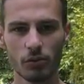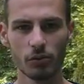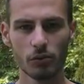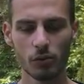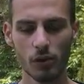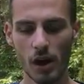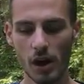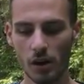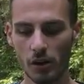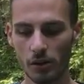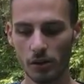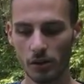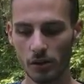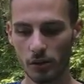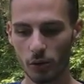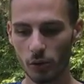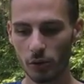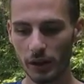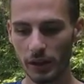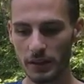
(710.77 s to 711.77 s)
pouvoir euh,
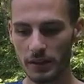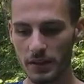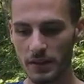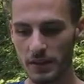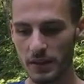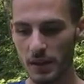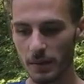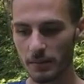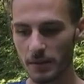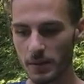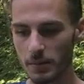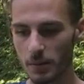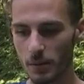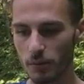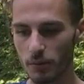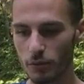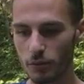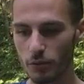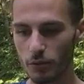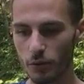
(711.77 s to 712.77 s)
concrétiser un petit peu
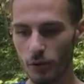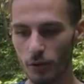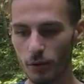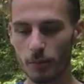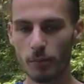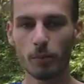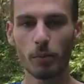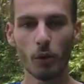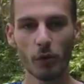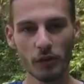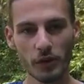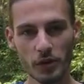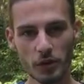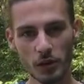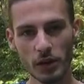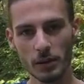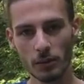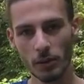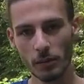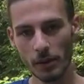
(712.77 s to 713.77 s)
plus euh,
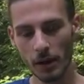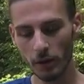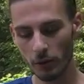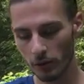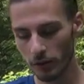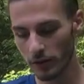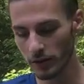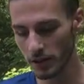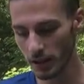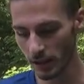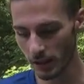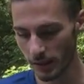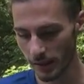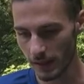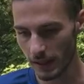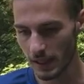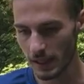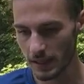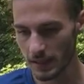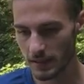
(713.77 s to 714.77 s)
professionnellement parlant on va dire.
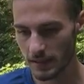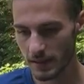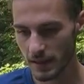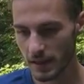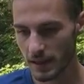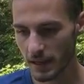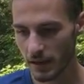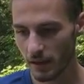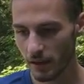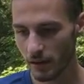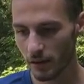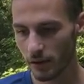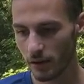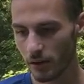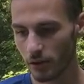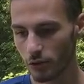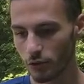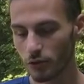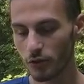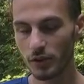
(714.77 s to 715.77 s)
C'est,
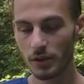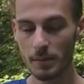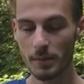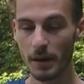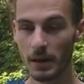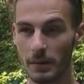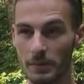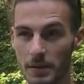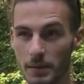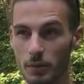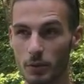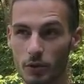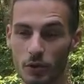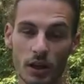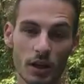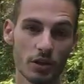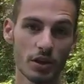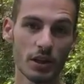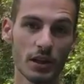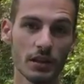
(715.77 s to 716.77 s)
euh, je vous en ai parlé un petit peu sur
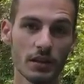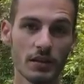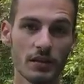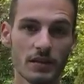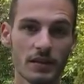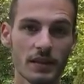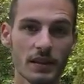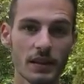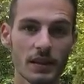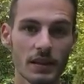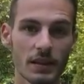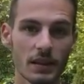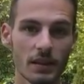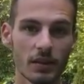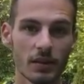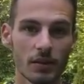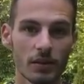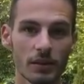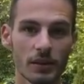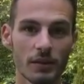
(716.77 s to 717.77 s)
la chaîne, c'est
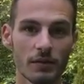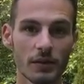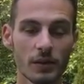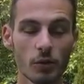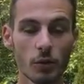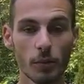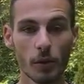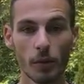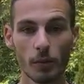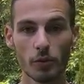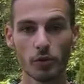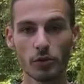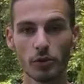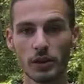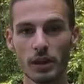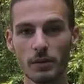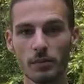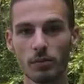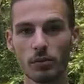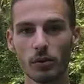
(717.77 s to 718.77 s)
des vidéos
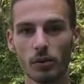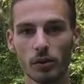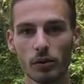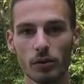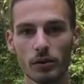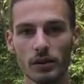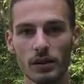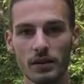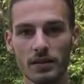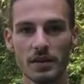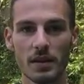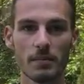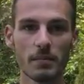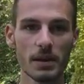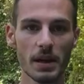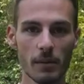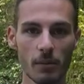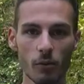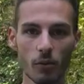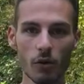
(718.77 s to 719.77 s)
promotionnelles pour des
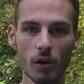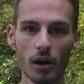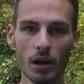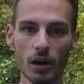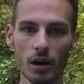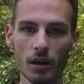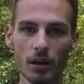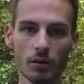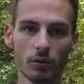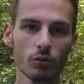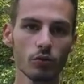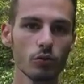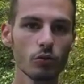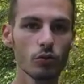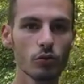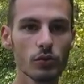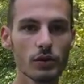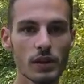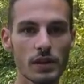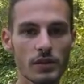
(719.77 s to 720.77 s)
amis à moi
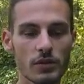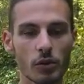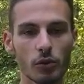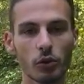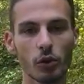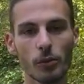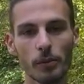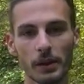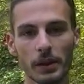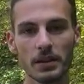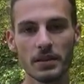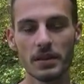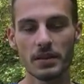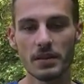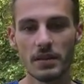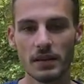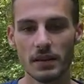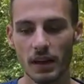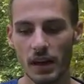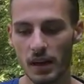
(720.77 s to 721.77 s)
ou des entreprises
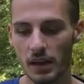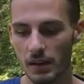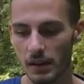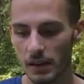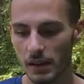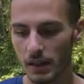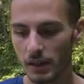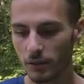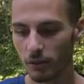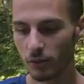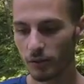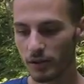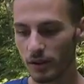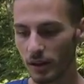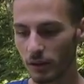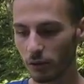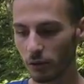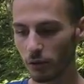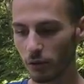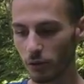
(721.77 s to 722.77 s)
etc. Donc c'est
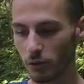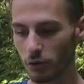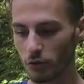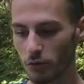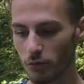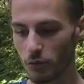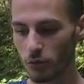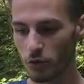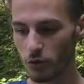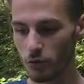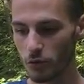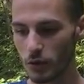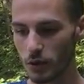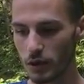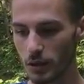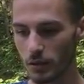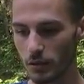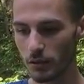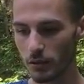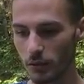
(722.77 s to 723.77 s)
un truc que je me
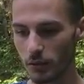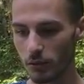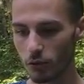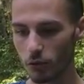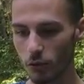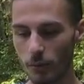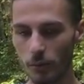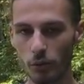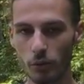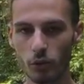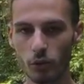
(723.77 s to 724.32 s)
suis, je suis un peu